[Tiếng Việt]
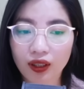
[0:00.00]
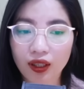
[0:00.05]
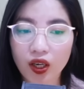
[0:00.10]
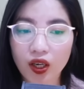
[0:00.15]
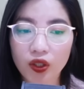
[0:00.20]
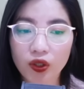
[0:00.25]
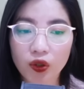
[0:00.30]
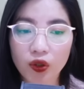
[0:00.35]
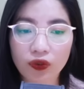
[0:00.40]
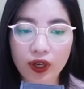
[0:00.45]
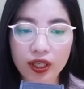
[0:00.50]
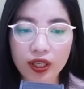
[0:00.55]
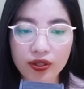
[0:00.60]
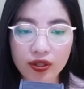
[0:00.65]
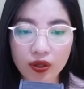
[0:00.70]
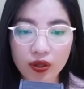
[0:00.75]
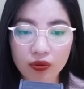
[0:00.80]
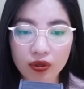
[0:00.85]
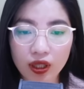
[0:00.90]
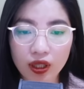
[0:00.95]
Con đâu phải
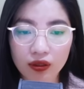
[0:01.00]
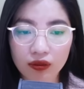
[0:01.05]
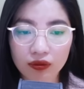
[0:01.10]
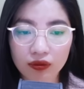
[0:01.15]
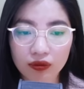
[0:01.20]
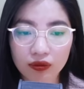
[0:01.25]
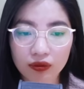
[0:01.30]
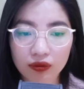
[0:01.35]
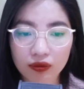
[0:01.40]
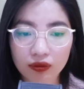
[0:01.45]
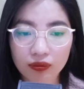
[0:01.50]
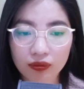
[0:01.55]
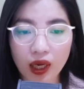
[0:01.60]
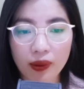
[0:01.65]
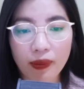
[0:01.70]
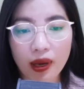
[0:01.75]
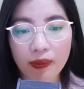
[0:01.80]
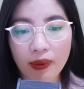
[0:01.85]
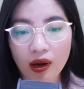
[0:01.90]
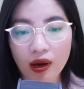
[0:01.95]
siêu nhân mà
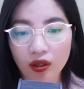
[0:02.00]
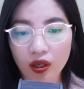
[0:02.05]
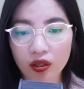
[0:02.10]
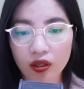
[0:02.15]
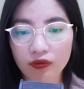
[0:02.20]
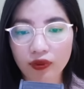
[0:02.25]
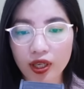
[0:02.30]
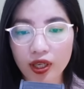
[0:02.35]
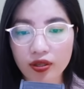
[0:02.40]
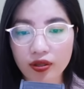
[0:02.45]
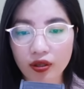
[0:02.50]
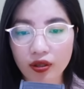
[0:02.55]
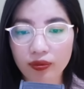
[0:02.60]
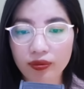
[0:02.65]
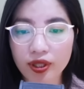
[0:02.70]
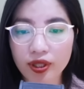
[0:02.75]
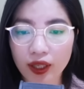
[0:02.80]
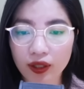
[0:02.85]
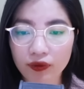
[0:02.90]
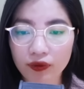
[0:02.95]
mẹ bảo con về
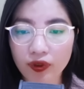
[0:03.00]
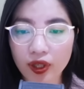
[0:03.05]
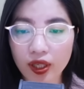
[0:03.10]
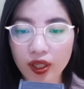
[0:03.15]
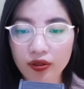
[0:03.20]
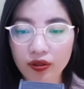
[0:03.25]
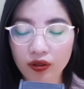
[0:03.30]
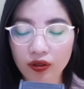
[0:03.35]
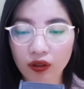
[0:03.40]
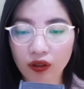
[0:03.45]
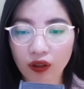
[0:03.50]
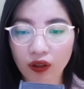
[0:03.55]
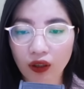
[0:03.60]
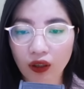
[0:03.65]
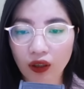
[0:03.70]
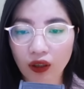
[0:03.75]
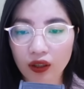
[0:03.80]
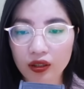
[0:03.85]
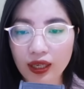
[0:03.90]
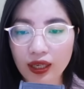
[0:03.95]
sớm như anh Phi chứ.
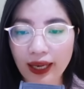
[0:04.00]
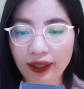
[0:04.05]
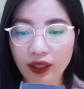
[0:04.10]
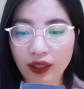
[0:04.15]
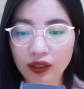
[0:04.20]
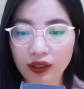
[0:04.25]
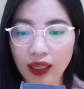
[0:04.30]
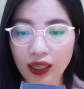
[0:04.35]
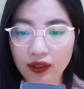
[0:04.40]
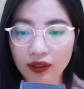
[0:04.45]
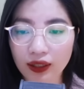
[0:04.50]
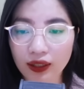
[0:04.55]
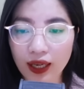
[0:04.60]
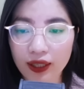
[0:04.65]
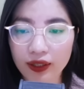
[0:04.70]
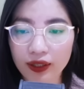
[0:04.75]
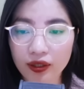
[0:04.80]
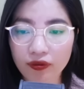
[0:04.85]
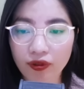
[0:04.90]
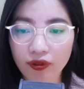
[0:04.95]
Anh ấy tan
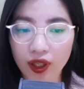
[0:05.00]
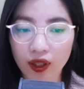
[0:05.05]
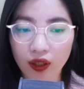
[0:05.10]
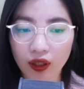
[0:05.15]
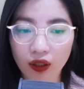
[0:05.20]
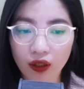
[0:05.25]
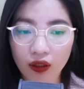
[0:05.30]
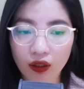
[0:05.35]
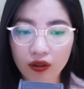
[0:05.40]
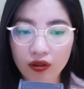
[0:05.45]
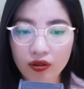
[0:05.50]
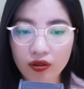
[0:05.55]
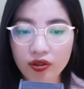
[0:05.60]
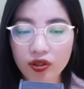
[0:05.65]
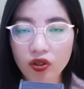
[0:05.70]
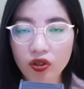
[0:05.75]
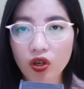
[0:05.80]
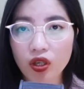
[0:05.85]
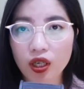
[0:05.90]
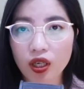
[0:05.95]
ca đi về
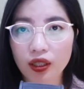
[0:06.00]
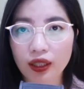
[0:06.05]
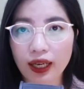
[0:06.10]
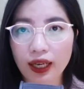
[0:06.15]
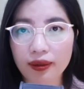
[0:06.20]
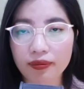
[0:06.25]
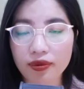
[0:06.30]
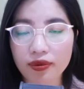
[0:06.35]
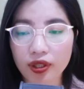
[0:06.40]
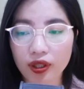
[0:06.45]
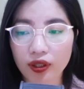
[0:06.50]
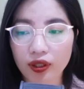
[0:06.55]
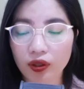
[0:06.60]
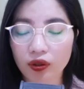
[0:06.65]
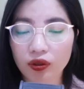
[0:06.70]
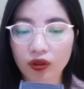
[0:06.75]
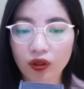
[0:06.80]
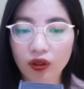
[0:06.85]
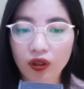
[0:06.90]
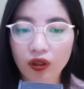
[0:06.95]
chứ có cần làm gì đâu,
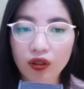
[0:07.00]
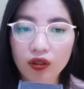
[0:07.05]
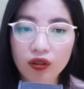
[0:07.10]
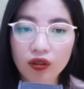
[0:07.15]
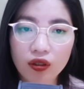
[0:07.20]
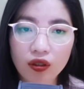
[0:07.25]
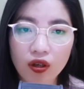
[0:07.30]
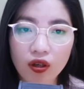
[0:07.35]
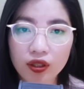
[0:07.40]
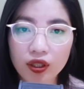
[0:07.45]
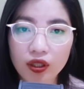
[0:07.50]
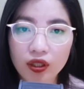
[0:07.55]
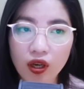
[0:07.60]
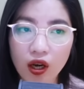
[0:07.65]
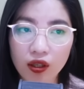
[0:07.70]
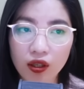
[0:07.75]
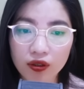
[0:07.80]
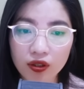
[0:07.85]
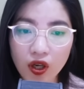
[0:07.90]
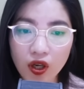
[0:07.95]
có đưa
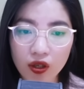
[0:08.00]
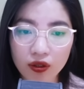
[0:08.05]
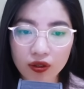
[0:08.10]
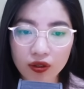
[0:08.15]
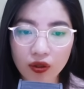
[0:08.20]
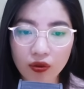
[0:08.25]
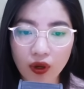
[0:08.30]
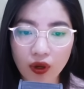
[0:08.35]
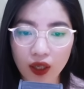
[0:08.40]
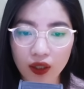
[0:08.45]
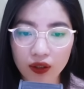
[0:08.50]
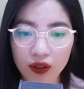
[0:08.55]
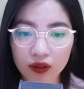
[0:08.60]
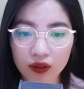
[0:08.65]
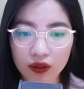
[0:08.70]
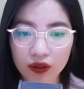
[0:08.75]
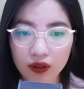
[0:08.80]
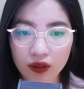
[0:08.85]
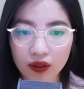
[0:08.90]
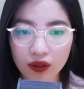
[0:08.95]
đón con đâu à?
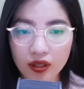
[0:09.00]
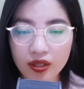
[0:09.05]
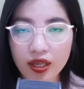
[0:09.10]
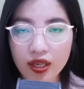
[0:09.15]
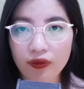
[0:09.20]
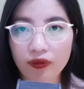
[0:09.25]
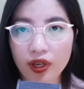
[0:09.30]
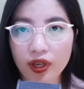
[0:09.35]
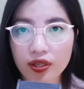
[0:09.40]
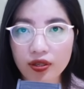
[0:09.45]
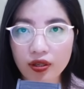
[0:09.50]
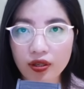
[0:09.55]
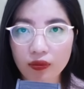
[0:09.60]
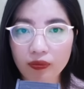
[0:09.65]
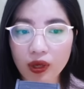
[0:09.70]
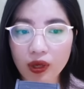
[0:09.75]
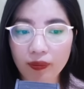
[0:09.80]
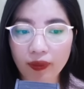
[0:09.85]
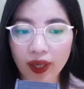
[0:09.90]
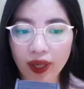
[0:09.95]
Chả về
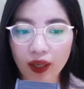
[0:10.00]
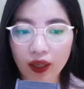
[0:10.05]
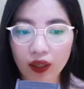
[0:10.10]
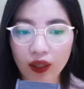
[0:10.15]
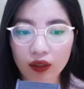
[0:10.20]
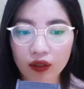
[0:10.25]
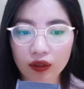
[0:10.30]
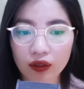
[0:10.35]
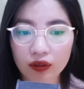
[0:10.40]
sớm hả mẹ?